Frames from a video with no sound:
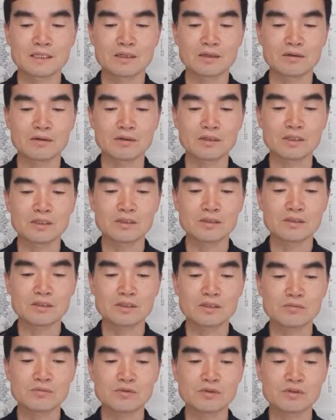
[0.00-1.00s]
어, 이런
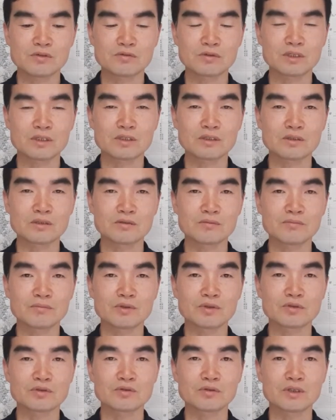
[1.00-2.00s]
질문을 우리는
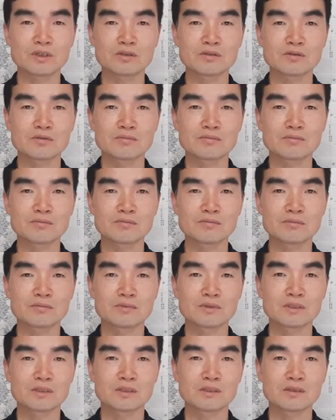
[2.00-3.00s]
평소에 좀
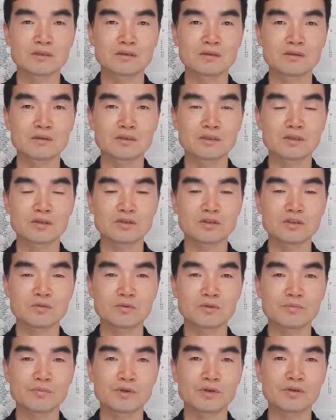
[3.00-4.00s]
어,
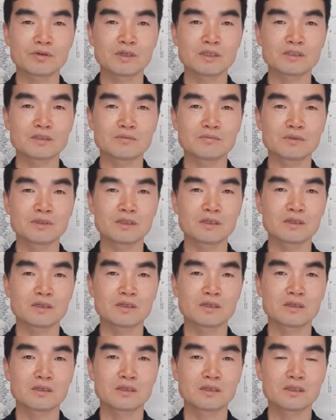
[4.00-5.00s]
던져볼 필요가 있습니다.
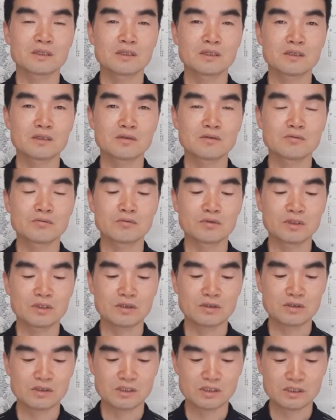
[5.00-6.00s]
우리
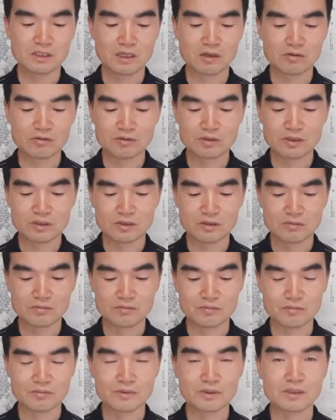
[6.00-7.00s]
역시
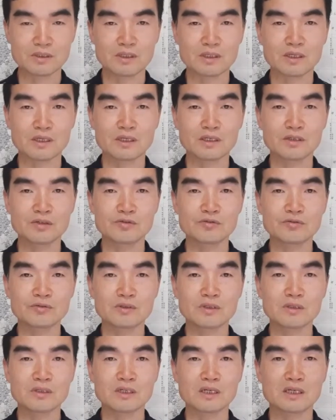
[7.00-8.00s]
사울처럼 이렇게
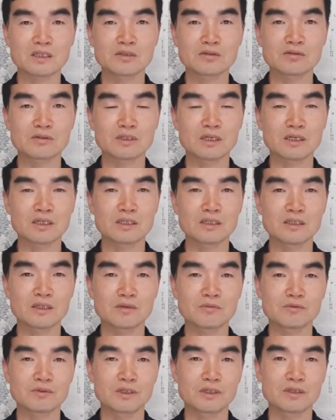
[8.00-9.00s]
이중성을 가지고 살기
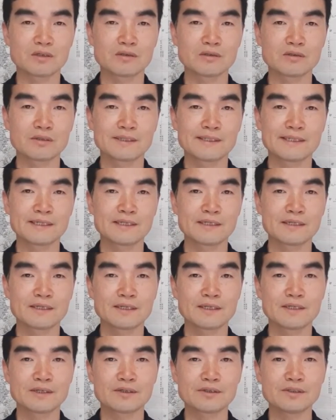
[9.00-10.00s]
때문에
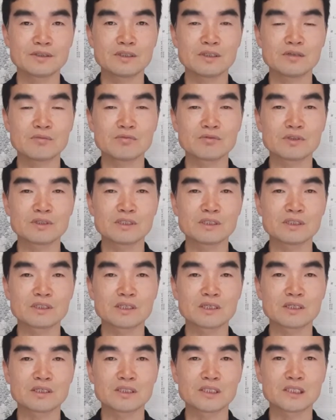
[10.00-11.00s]
현실에 부딪힐
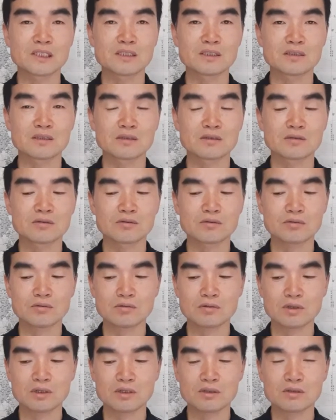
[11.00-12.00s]
때는
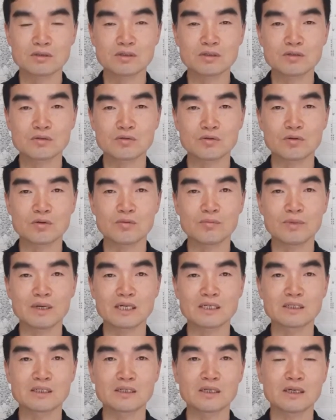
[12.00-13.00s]
꼭 이런 식으로
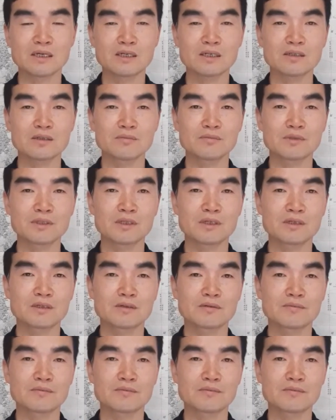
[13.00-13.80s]
반응을 하게 됩니다.